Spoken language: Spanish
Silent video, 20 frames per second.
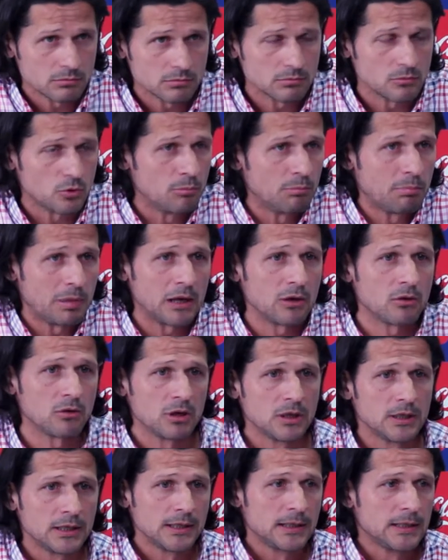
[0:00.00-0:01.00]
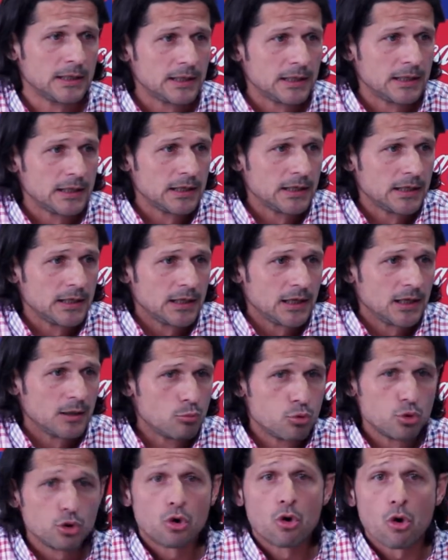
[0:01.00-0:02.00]
un palo
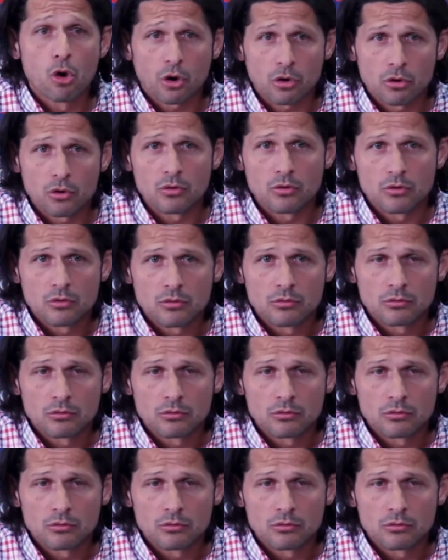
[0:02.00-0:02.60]
muy gordo.